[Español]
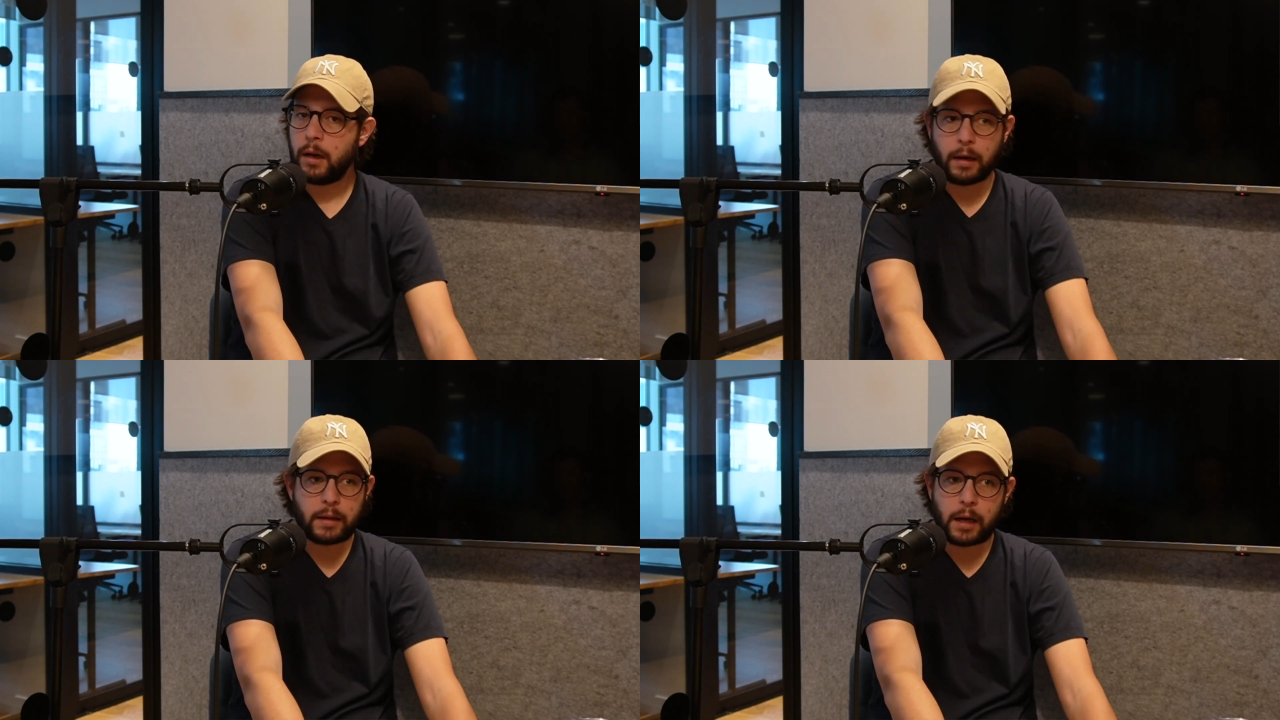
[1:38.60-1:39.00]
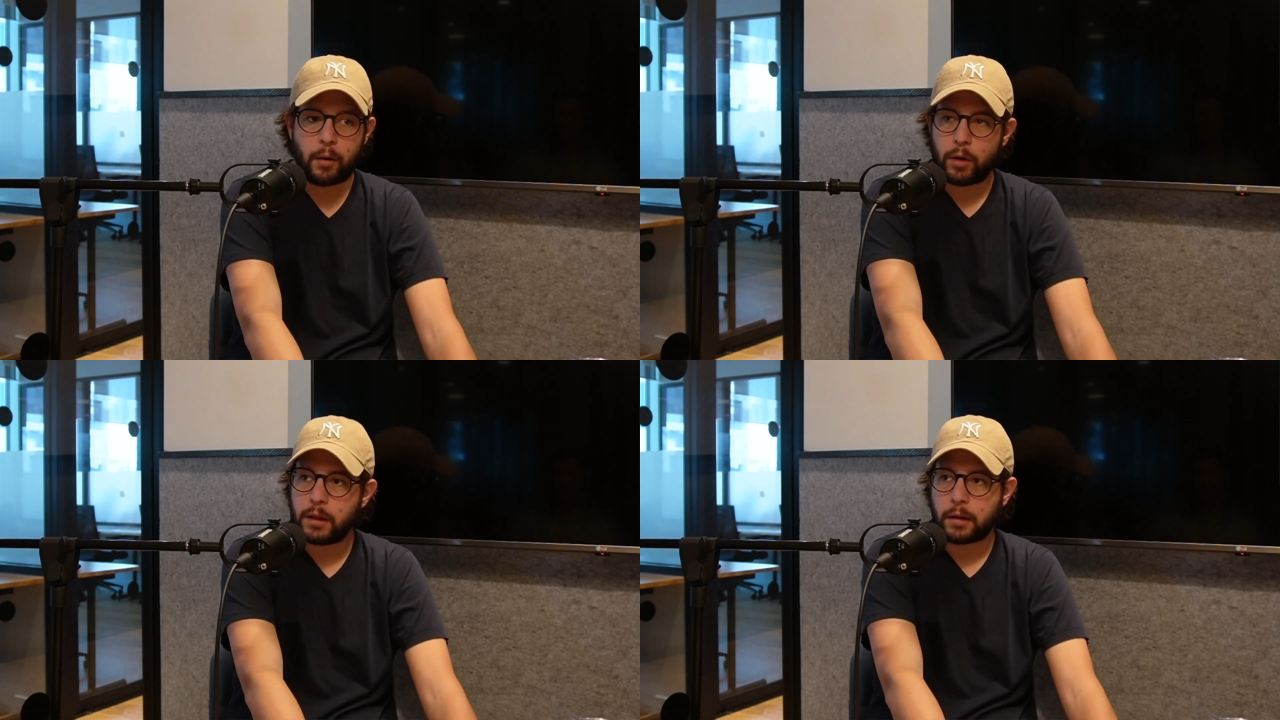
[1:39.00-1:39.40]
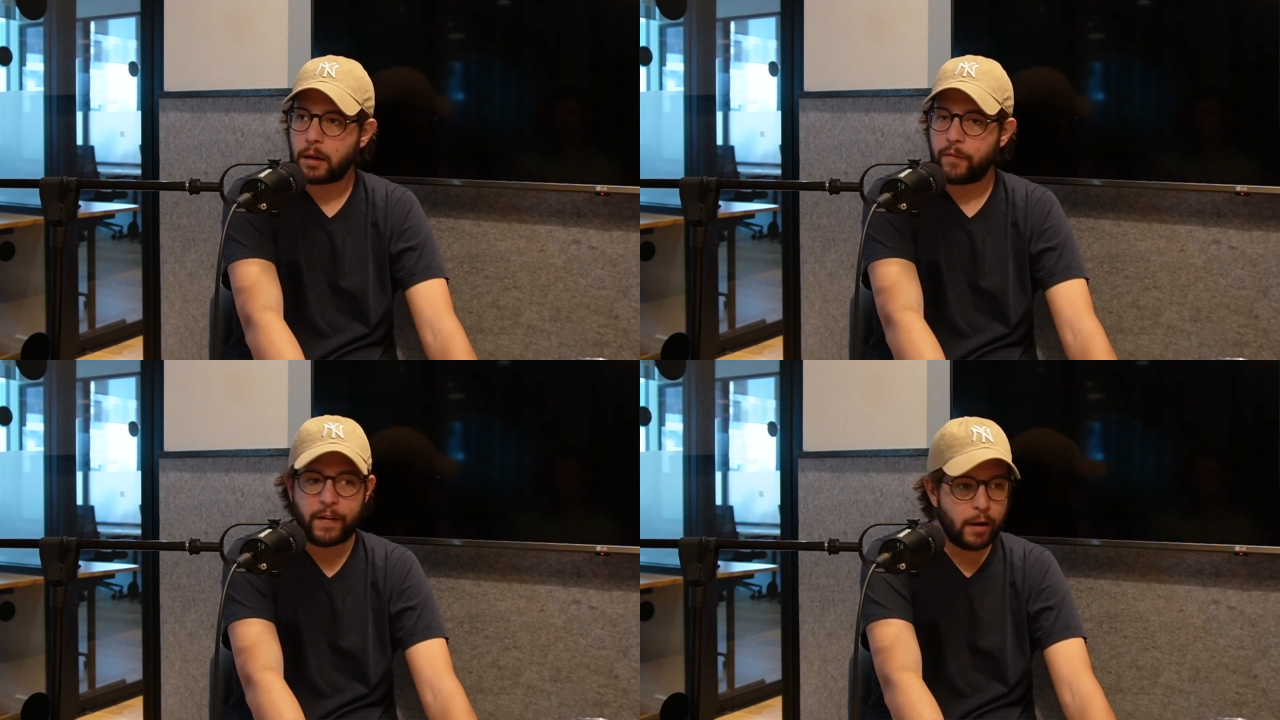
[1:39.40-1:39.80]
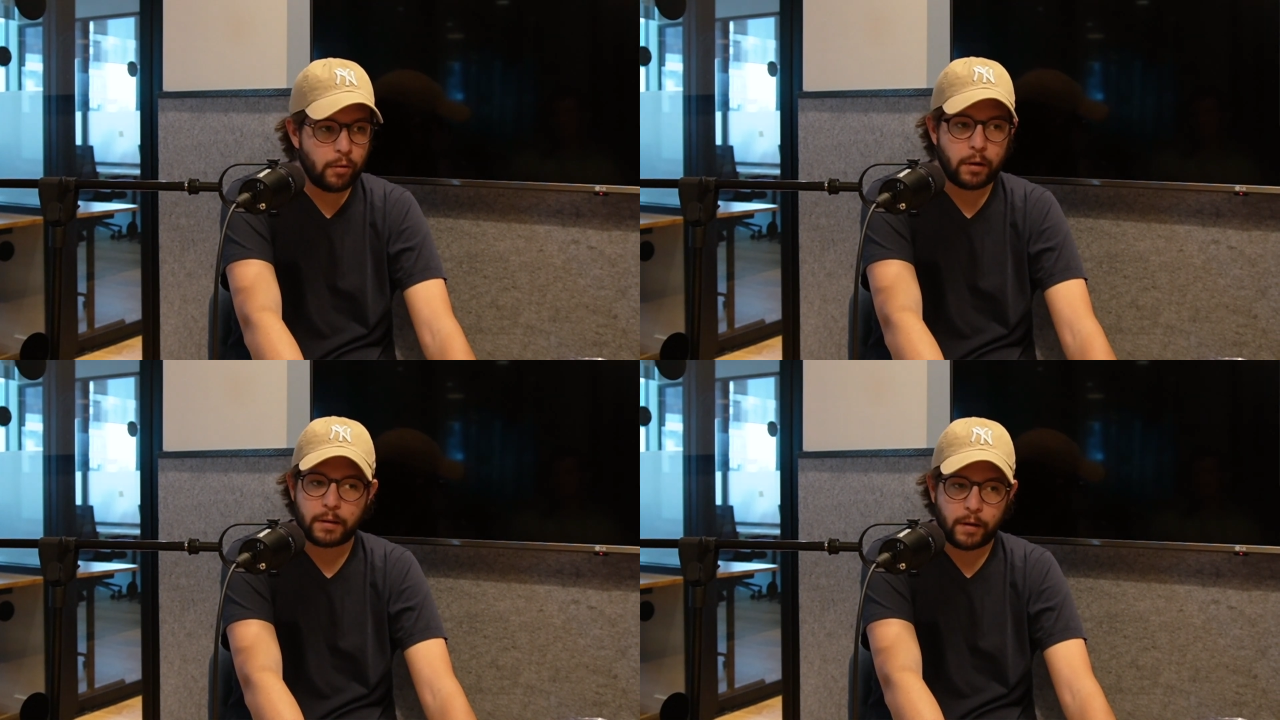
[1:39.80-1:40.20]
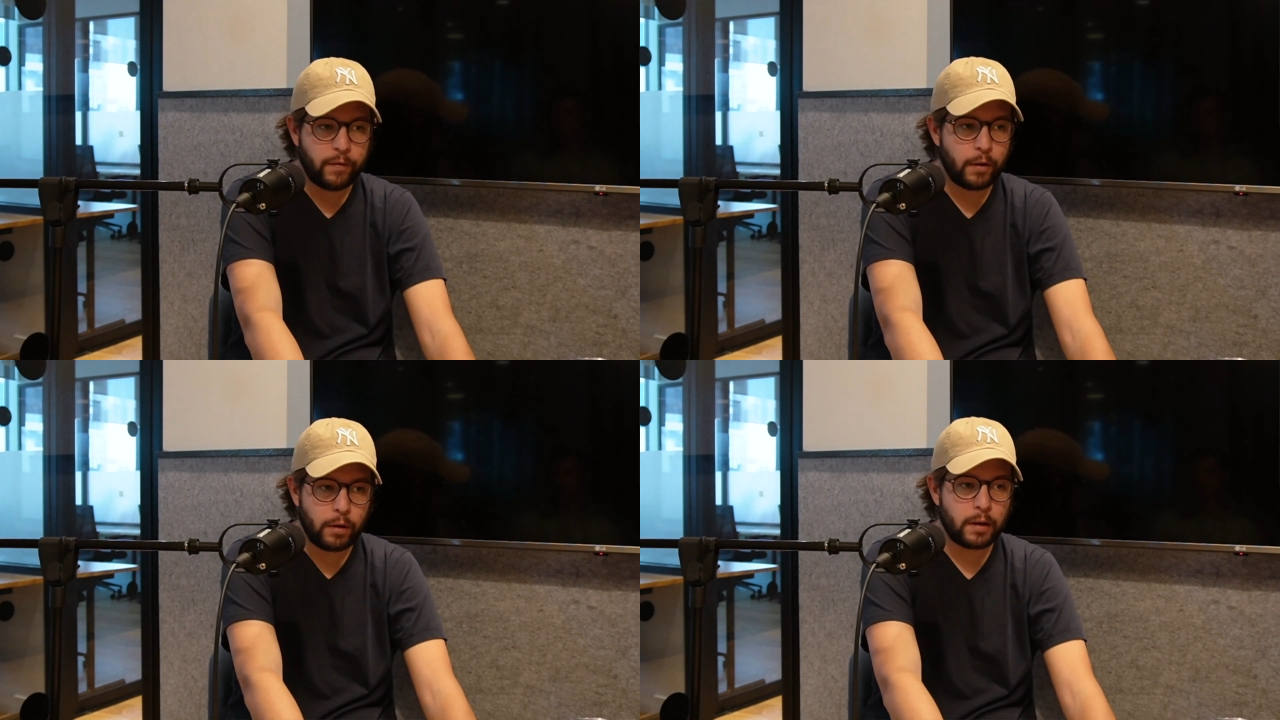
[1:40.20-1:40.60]
El Azteca ahorita está feo, está
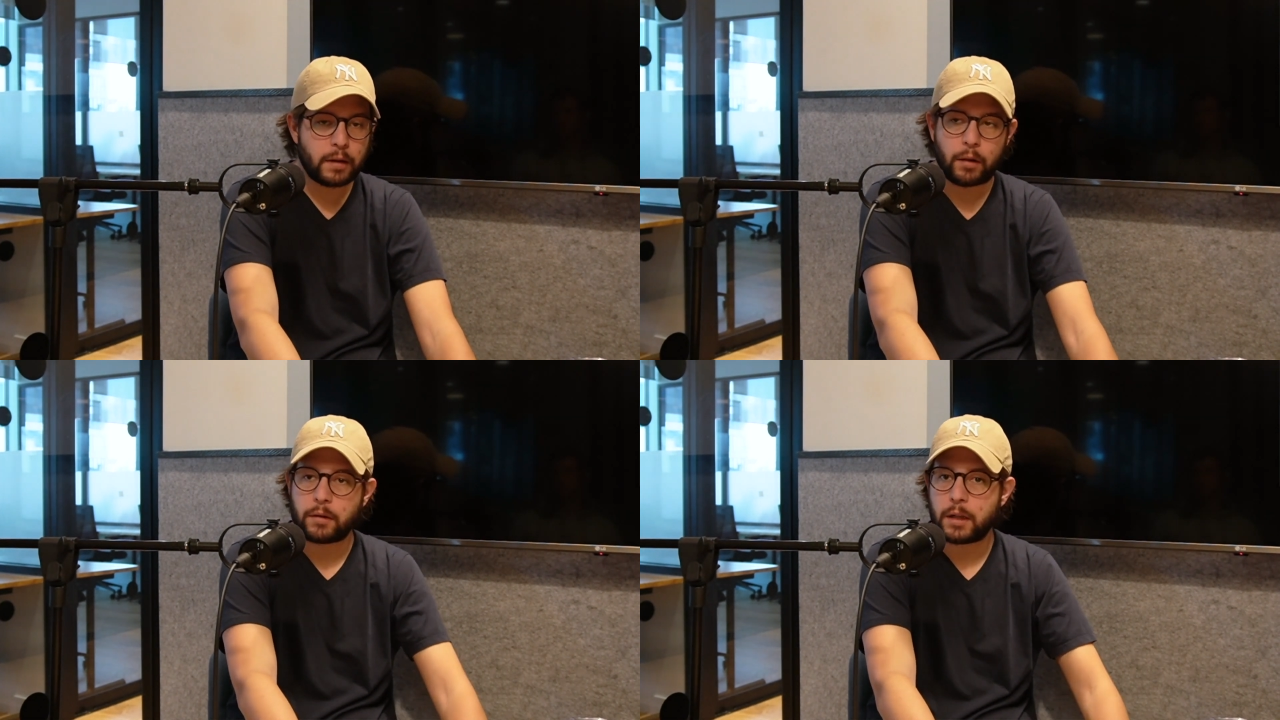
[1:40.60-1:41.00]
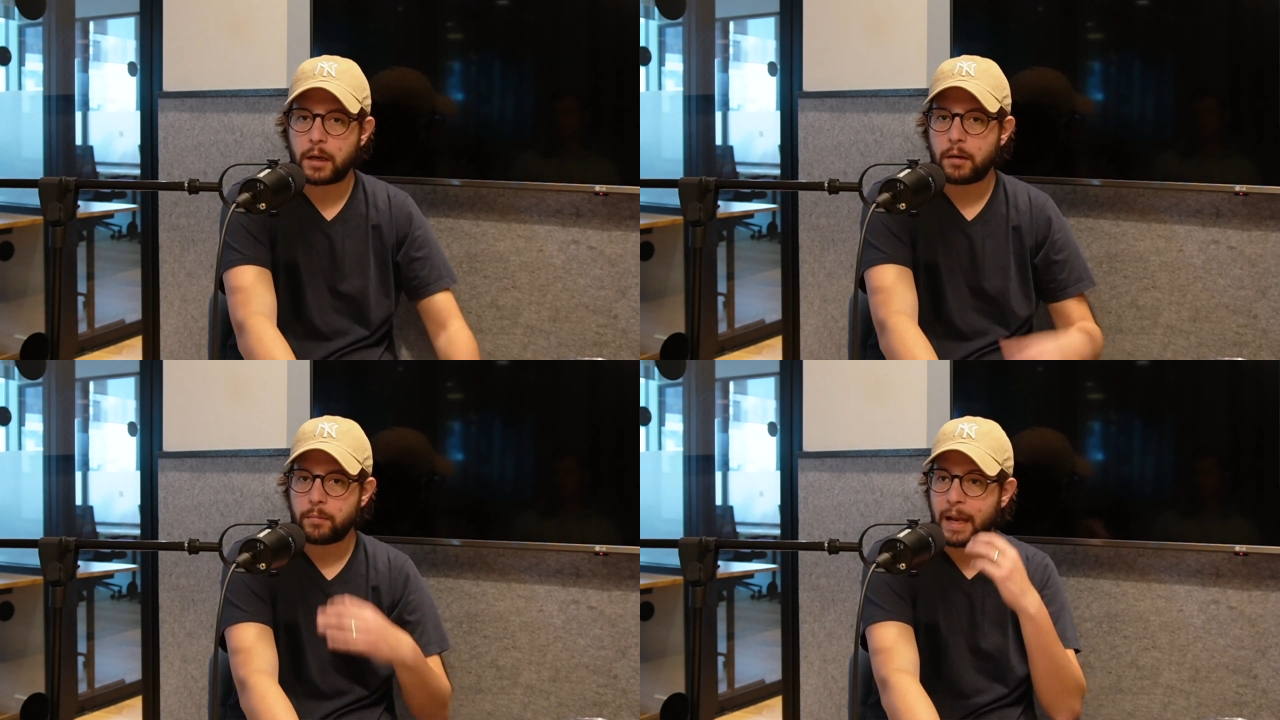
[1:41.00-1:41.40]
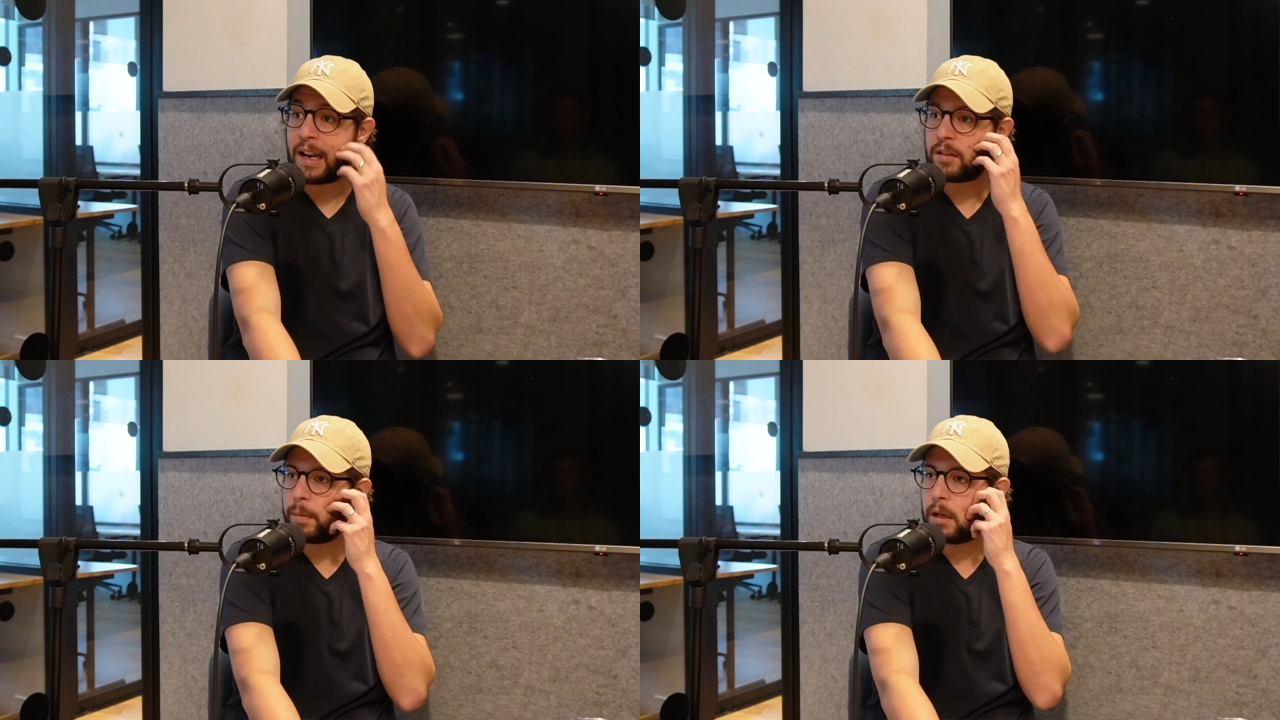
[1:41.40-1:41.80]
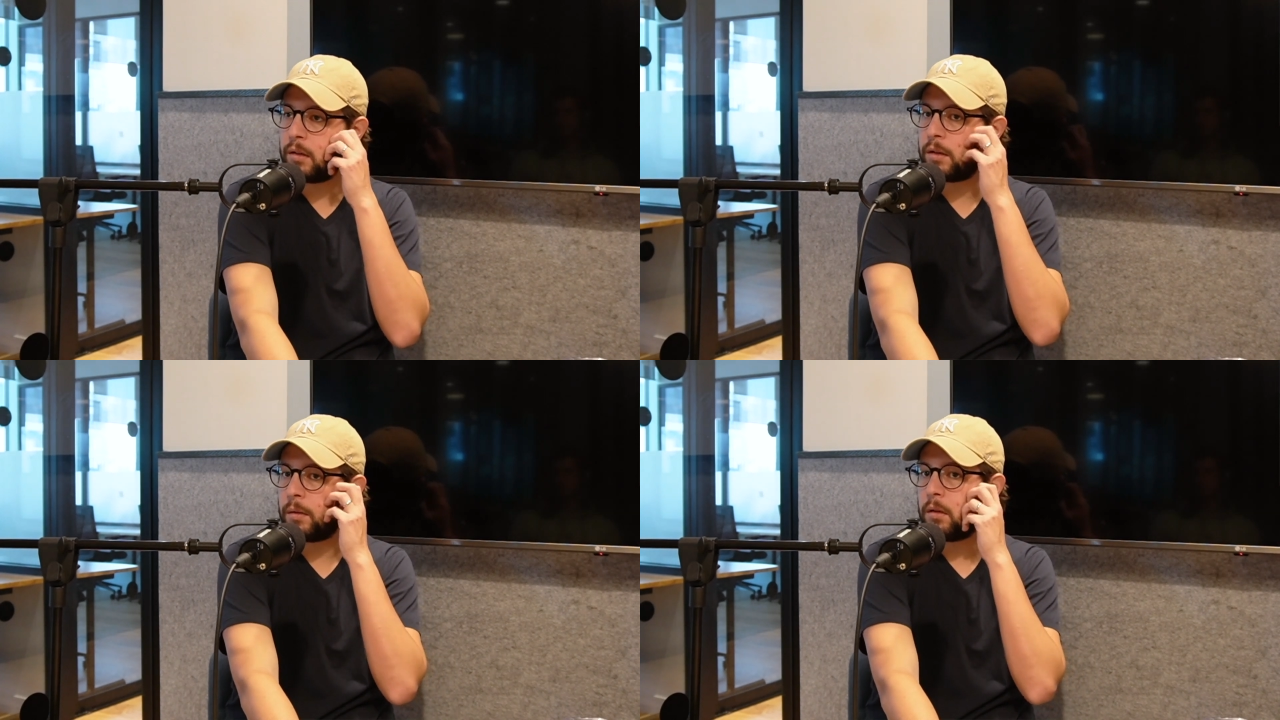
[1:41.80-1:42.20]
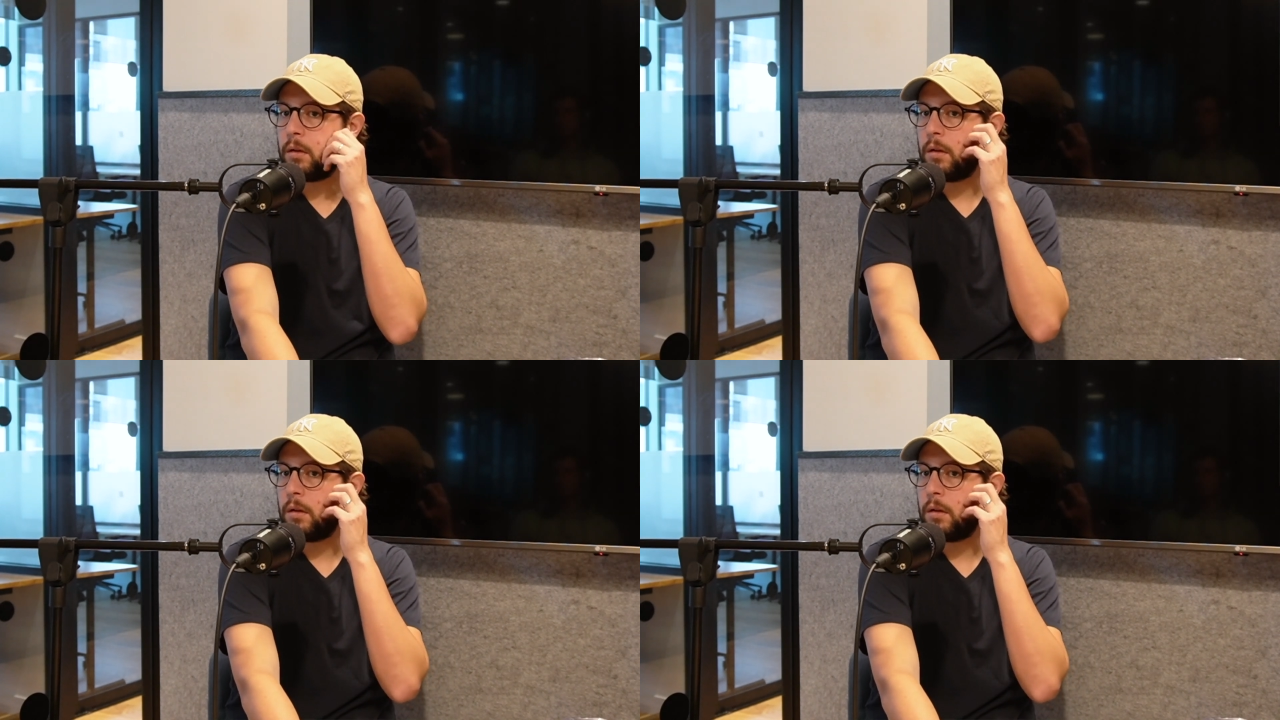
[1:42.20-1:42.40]
feo el Estadio Azteca, mala experiencia